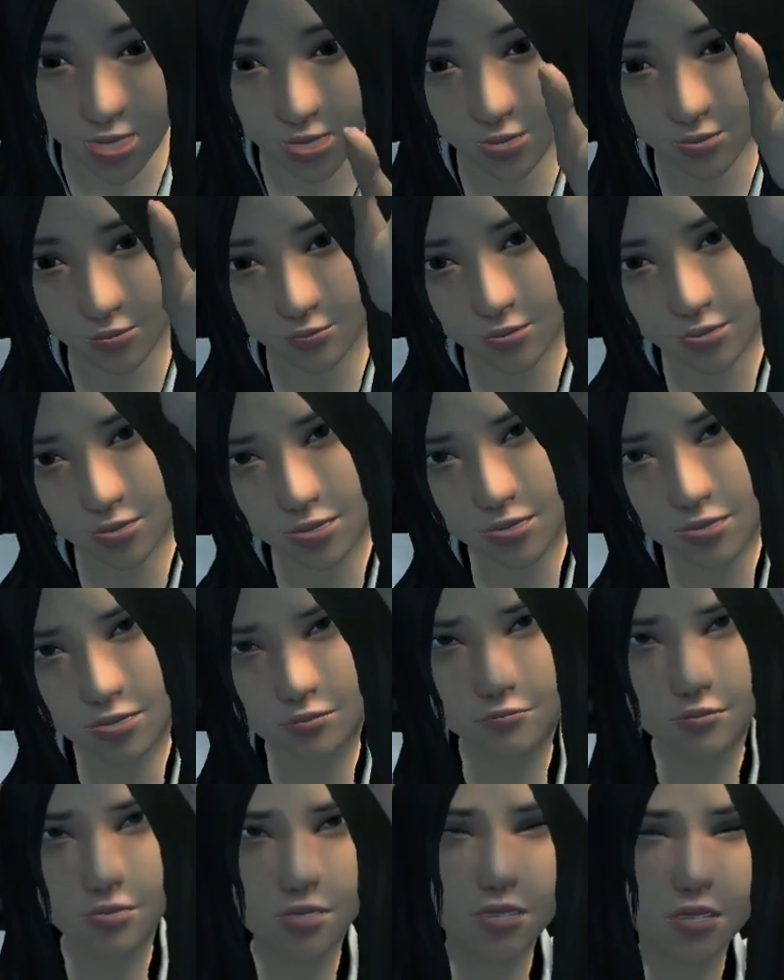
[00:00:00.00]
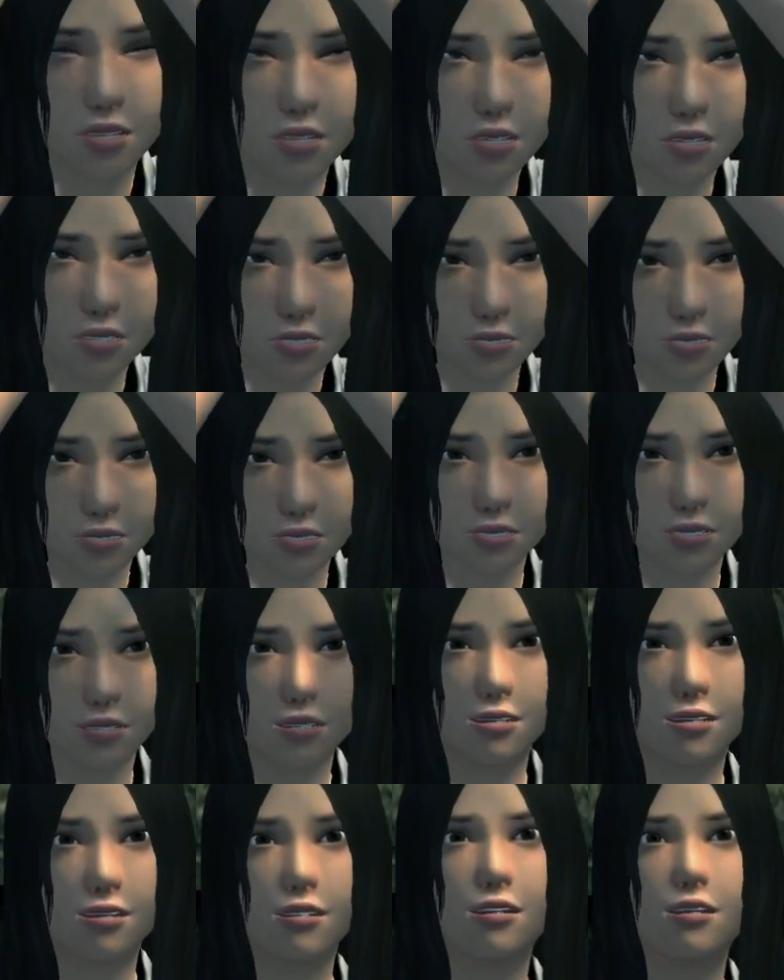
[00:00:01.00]
Figur einfach näher bringen.
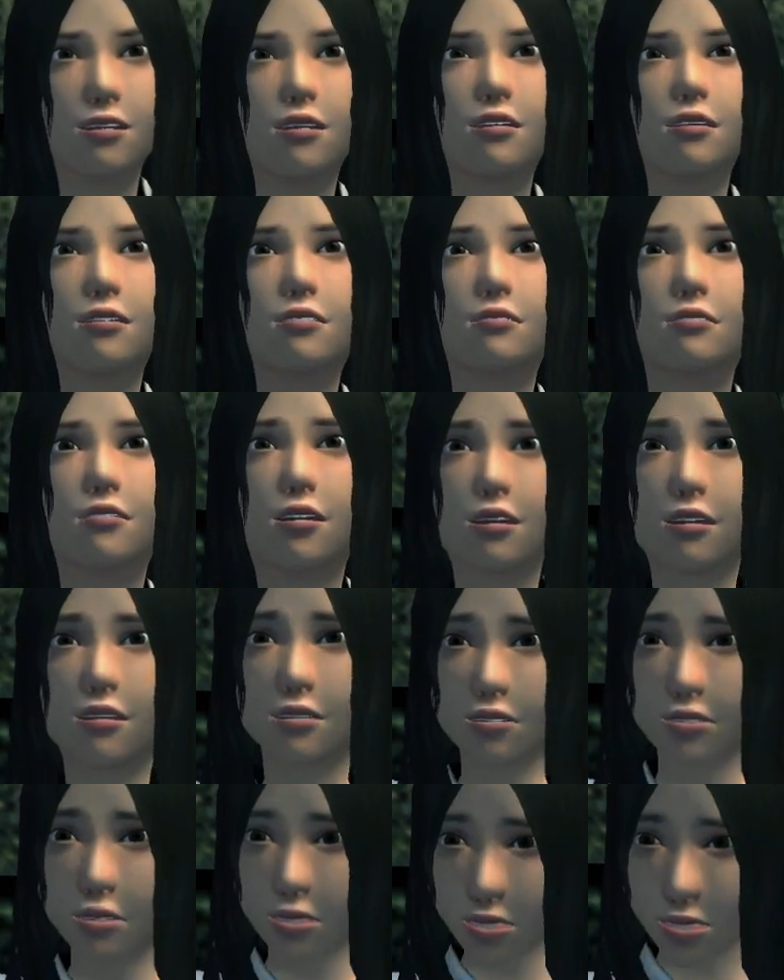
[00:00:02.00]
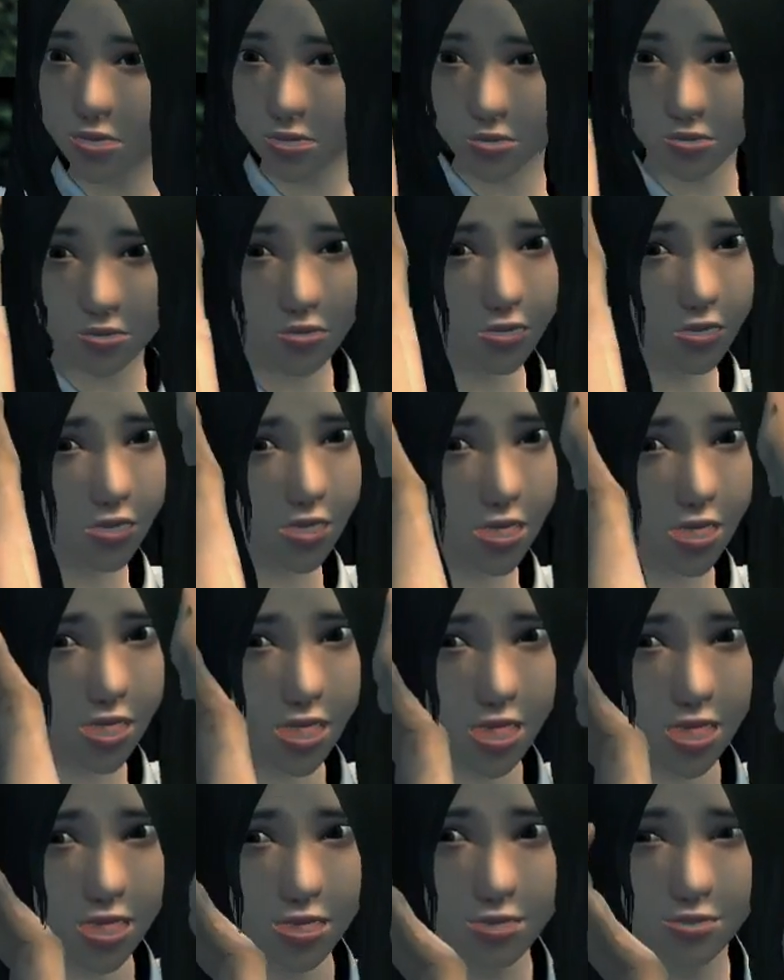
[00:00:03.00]
Ja, ja. I was so freaked
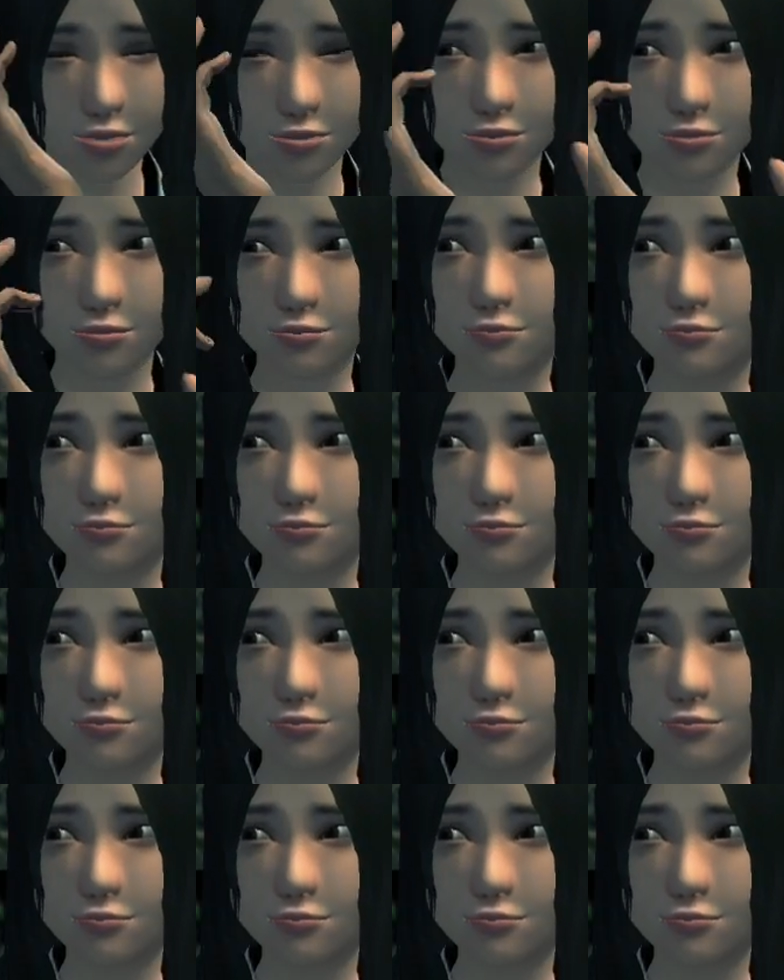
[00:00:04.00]
out.